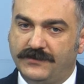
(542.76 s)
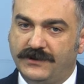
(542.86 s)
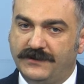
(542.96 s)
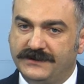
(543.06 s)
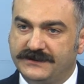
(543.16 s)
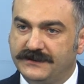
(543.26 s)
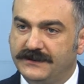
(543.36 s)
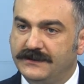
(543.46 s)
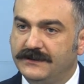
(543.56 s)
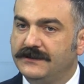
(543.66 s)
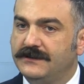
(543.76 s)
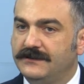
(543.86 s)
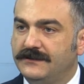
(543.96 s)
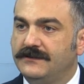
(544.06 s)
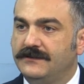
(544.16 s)
böyle bir
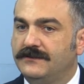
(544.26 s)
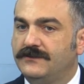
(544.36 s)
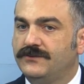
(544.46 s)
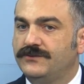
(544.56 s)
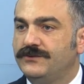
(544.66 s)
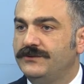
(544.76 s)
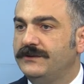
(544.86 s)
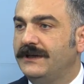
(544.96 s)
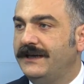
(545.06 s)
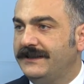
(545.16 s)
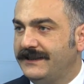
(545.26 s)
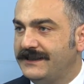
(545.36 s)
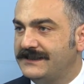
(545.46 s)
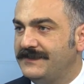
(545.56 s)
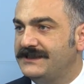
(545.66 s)
kurguyu hayata
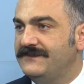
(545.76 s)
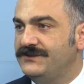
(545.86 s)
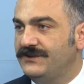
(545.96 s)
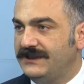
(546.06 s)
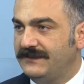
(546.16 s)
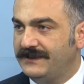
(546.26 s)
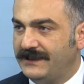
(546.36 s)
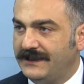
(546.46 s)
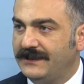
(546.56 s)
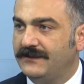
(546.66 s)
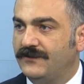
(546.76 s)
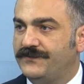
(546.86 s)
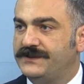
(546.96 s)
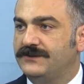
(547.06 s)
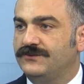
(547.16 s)
geçirmek için Vizyon 2050
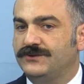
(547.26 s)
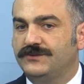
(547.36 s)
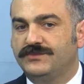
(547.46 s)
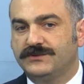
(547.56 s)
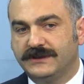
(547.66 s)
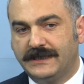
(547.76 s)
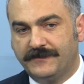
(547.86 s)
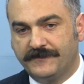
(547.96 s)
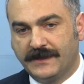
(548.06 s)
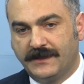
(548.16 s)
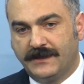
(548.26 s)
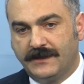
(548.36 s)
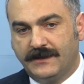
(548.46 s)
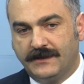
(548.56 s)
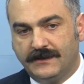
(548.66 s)
ofisi kurduk. Burada hem
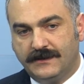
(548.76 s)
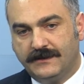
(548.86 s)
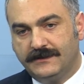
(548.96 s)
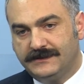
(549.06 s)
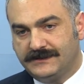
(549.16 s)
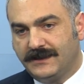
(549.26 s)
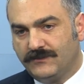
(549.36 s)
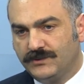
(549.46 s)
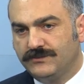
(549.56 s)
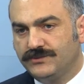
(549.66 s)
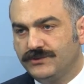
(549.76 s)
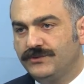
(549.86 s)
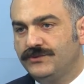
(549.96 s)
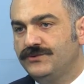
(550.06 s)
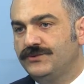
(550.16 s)
İstanbul'un
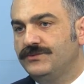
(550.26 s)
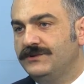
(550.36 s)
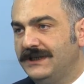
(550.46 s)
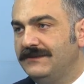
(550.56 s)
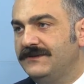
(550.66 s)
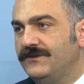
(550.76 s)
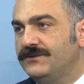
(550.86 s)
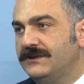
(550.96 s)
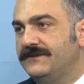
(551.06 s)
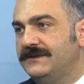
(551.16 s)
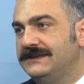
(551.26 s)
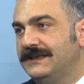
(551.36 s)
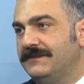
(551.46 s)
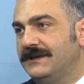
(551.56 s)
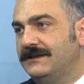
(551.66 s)
bugünkü durumunun iyi bir fotoğrafını
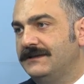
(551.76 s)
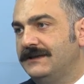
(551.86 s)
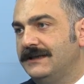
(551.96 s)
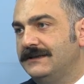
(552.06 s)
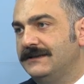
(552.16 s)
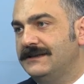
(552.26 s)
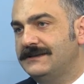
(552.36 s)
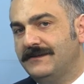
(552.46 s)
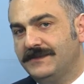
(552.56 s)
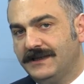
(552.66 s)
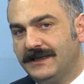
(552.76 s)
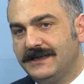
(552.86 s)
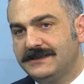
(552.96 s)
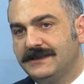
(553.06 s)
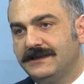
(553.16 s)
çekmek niyetindeyiz hem de
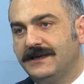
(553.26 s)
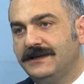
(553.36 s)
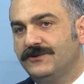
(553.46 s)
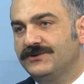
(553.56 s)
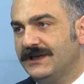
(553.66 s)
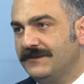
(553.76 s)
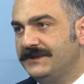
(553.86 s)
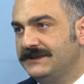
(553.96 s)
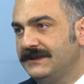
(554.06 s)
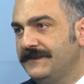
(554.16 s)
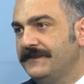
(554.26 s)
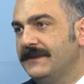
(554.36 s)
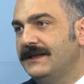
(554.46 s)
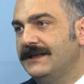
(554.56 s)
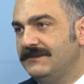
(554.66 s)
geleceğe dair ortak bir
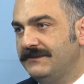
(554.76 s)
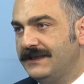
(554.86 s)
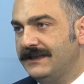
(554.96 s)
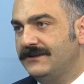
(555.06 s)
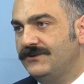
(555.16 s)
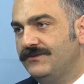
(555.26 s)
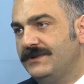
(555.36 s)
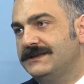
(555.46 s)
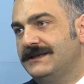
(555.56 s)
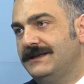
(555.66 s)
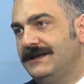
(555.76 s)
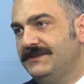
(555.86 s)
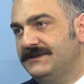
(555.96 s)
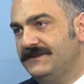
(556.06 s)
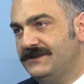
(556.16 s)
dediğim gibi kentin tüm bileşenleriyle
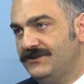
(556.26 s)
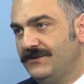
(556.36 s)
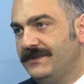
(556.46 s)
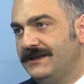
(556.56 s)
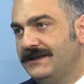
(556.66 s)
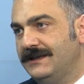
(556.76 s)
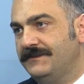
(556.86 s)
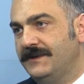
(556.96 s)
bir vizyon belirleyip